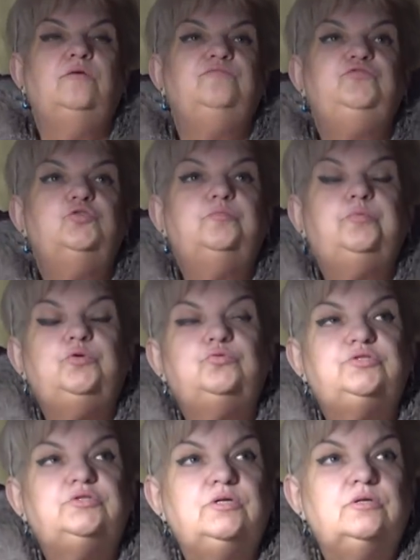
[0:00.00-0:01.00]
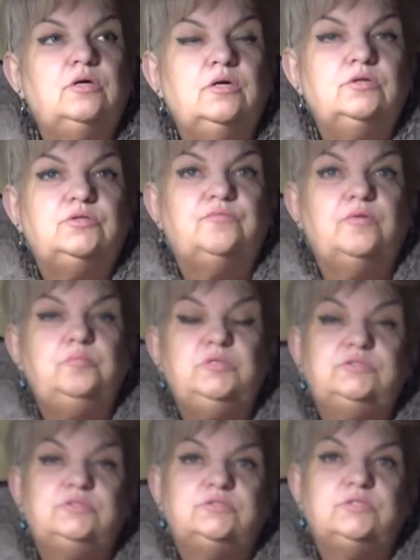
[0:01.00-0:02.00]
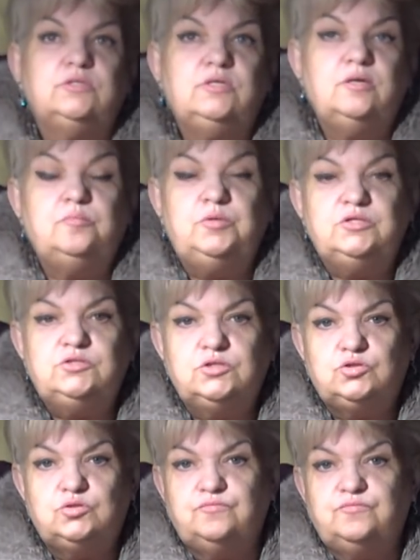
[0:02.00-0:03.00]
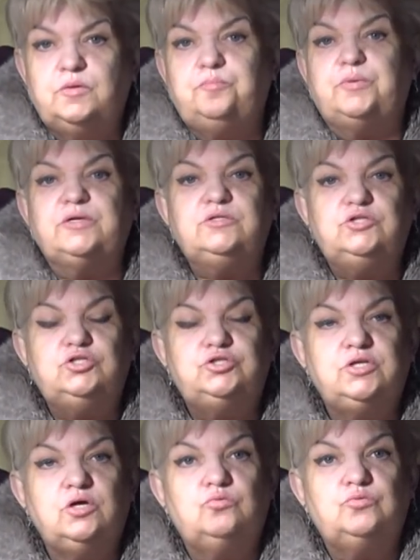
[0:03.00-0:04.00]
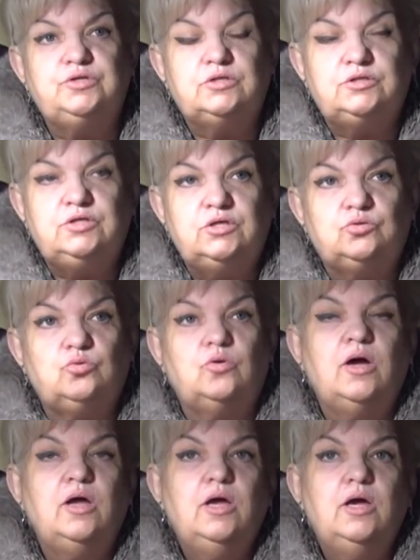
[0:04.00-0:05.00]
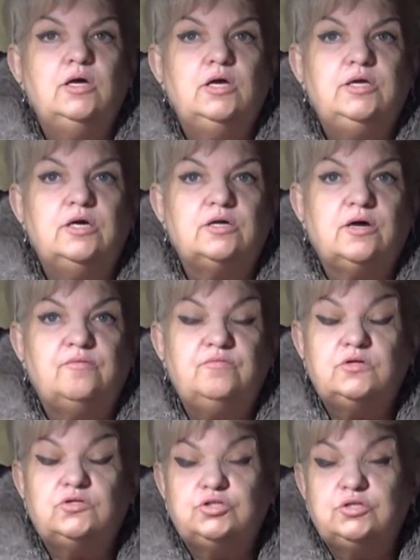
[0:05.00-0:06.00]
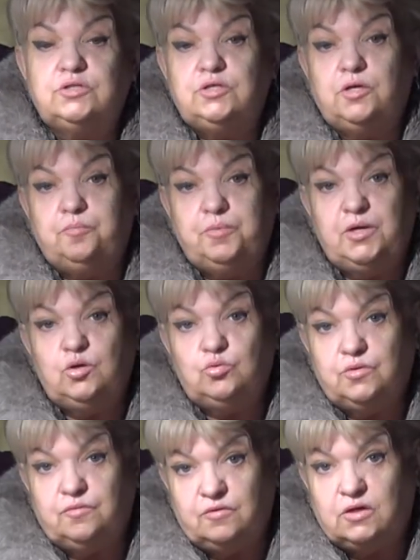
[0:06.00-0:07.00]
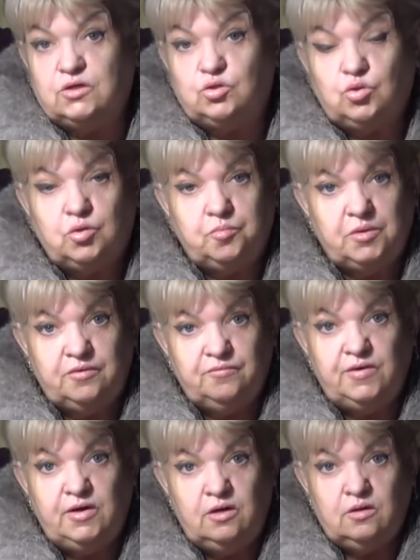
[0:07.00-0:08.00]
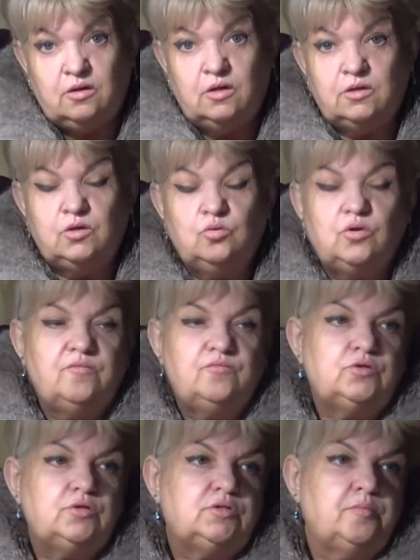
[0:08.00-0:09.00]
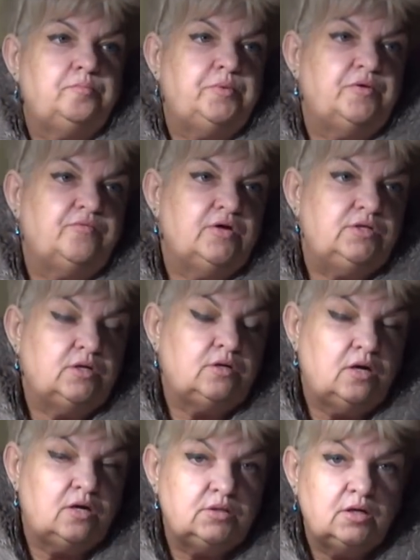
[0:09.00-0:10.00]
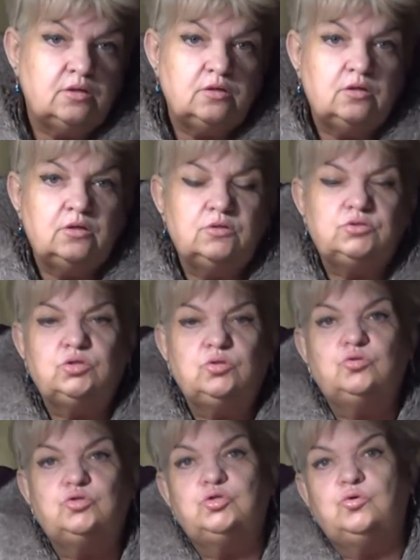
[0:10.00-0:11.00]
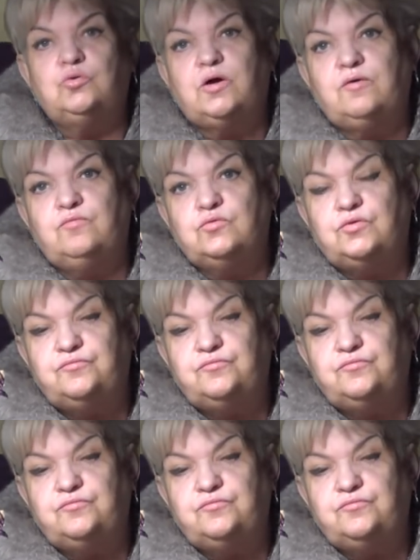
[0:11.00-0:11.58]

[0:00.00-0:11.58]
В чем плюсы этого месяца для близнецов? Да практически у них нету ярко выраженных тех периодов, о которых мы говорили ранее. У кого-то там первая декада э, сложная, у кого-то